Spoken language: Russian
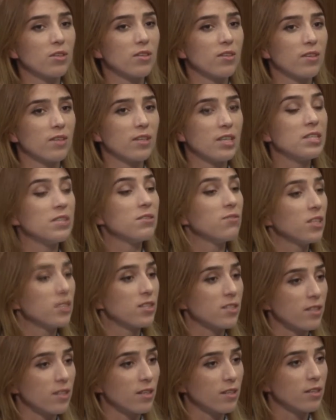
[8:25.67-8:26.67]
наверное,
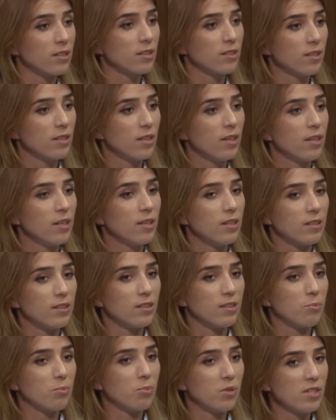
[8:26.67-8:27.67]
известных
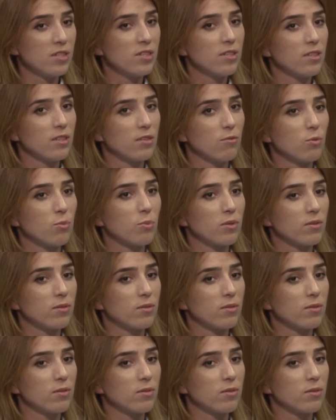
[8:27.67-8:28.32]
э, песен его,